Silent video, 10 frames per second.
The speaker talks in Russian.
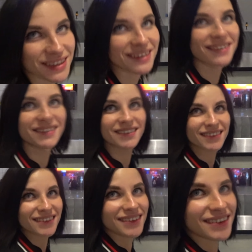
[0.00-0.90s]

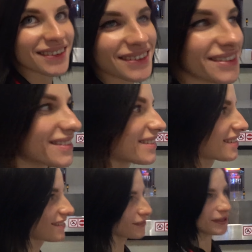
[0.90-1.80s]
любят
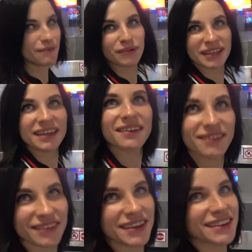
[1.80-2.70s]
покушать ну, и выпить. Не